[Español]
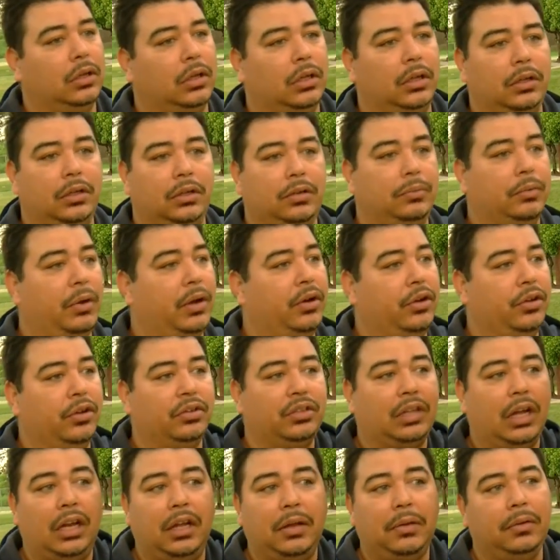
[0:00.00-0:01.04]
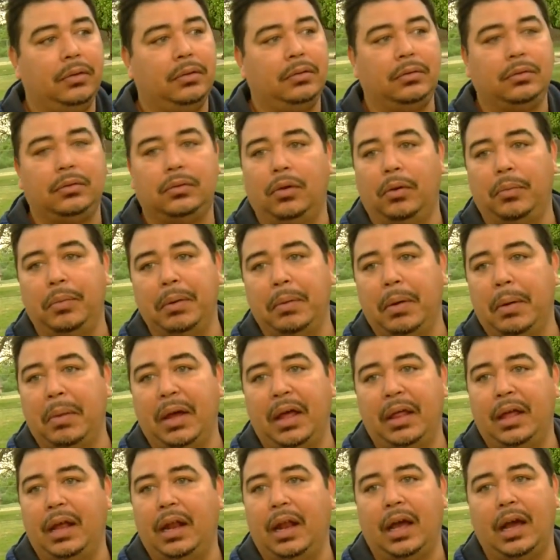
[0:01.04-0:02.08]
y bueno, yo salí con mi mamá
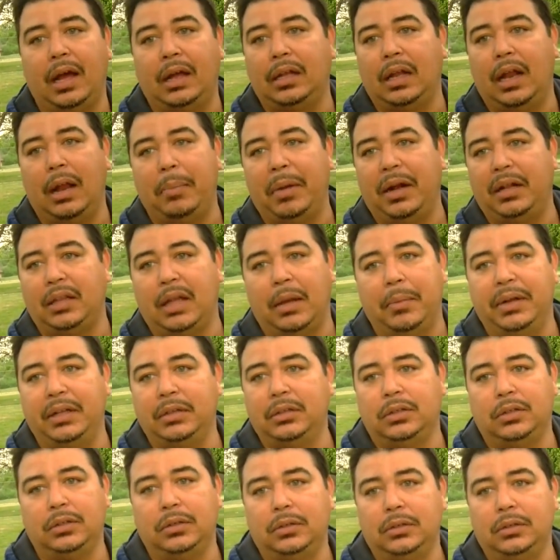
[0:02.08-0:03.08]
del apartamento.